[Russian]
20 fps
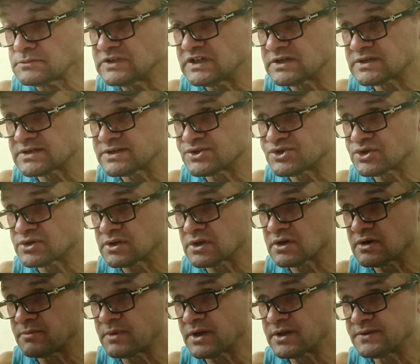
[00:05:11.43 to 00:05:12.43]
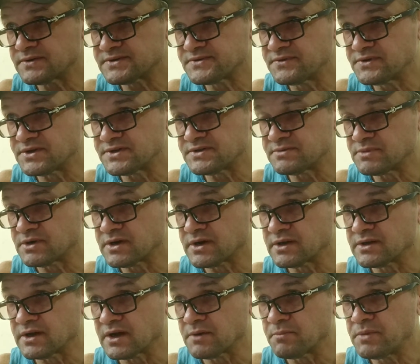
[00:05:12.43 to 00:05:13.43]
Значит, локомотив Светидзе мы
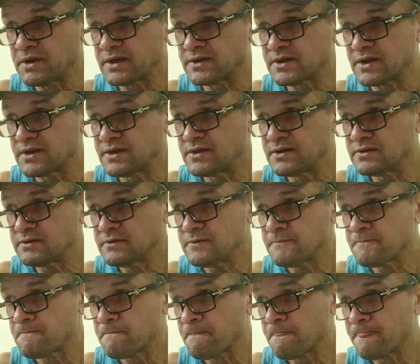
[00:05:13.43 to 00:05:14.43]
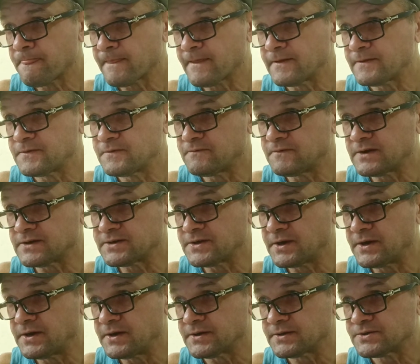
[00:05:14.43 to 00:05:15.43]
говорим так. 5-1,
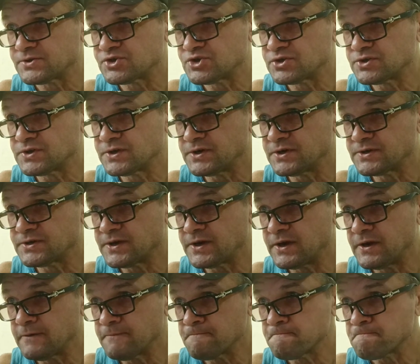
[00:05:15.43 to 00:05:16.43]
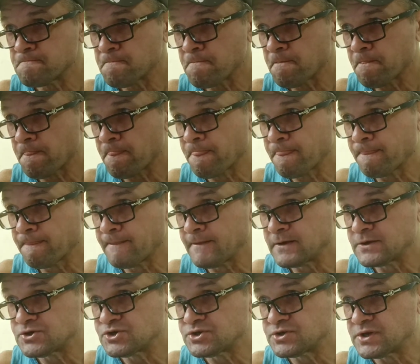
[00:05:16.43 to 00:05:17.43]
2-3, 4-3,
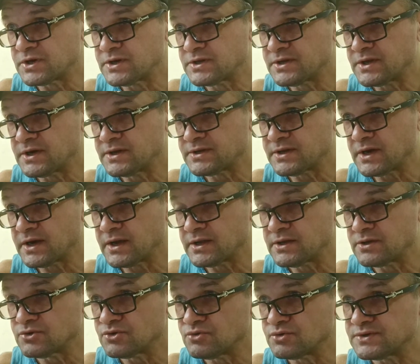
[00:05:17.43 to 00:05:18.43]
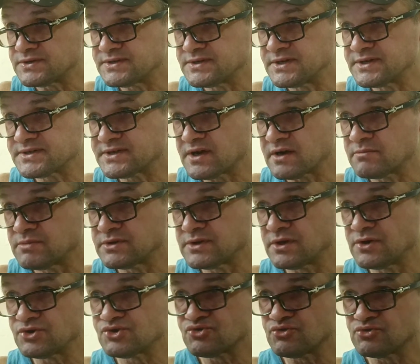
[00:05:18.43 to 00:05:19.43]
4-3-3-1. То есть здесь как бы на
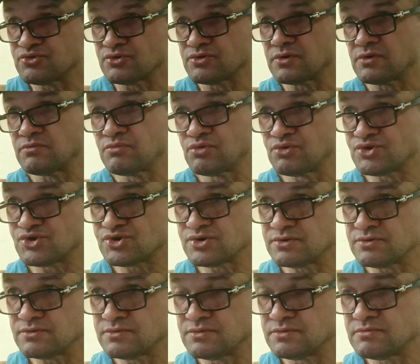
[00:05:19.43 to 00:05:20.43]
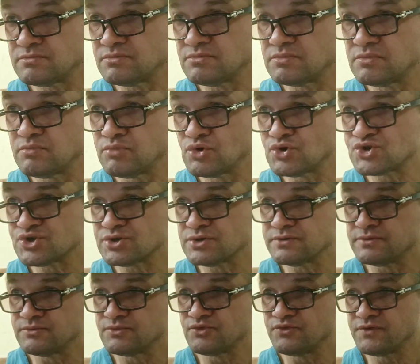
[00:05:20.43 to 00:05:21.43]
лицо тотал больше. Больше,
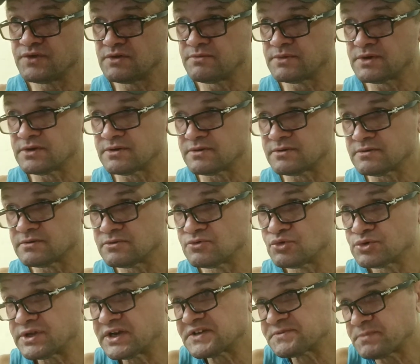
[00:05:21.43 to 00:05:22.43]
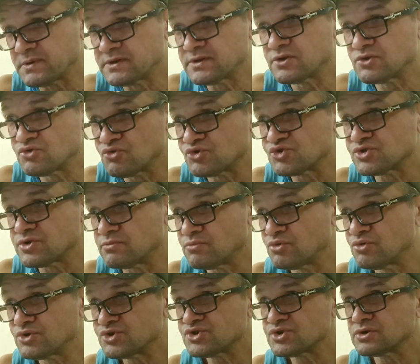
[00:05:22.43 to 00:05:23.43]
ну, видимо, ну, 3,5 точно
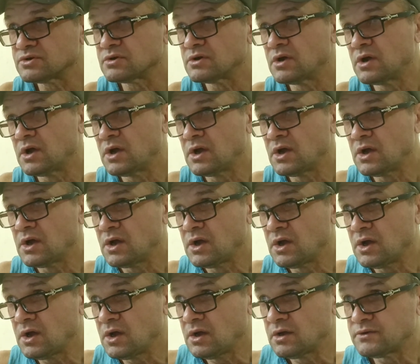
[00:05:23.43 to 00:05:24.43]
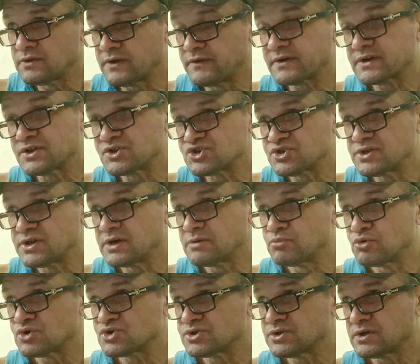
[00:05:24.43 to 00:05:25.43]
больше. Наверное, 4
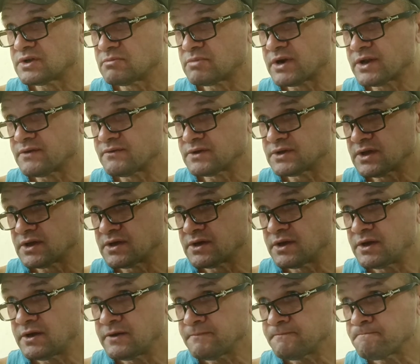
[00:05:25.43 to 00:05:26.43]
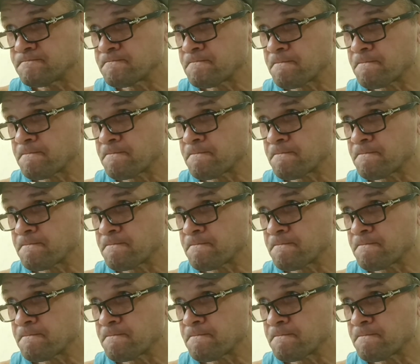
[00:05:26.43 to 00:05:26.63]
больше надо брать в этой игре.